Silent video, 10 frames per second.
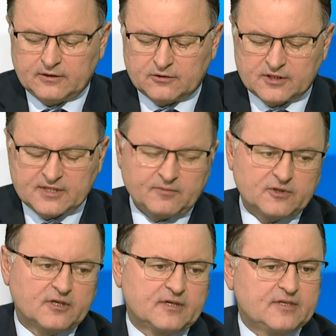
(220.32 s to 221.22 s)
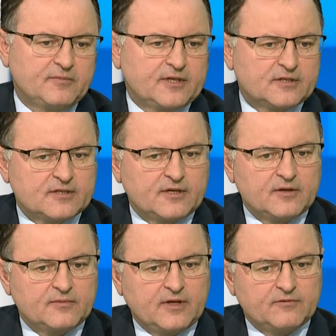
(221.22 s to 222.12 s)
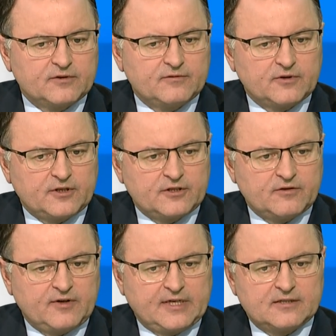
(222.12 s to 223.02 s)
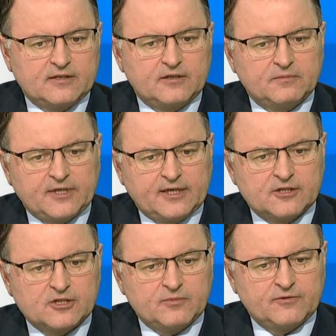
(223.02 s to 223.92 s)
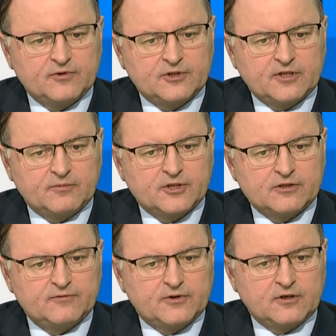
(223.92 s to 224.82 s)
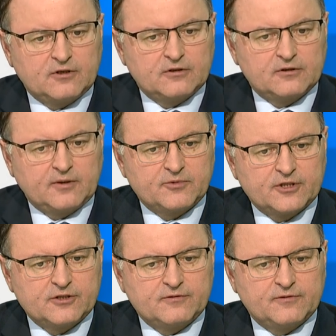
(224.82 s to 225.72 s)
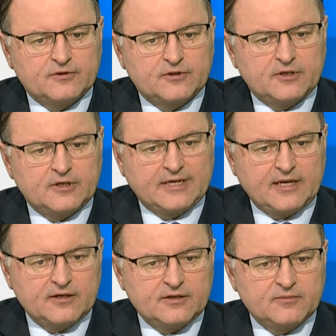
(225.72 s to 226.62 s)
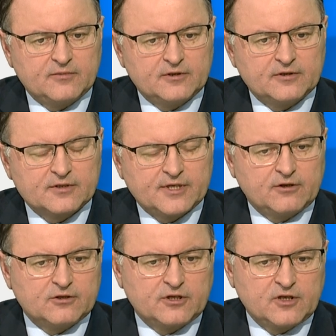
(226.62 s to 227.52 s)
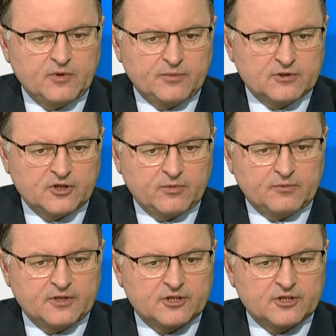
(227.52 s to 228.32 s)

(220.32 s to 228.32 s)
no czasami trzeba zebrać Sejm nawet w okresie wakacyjnym, taka, żeby wyjść naprzeciwko, naprzeciw e, realnym e, zagrożeniom i potrzebom.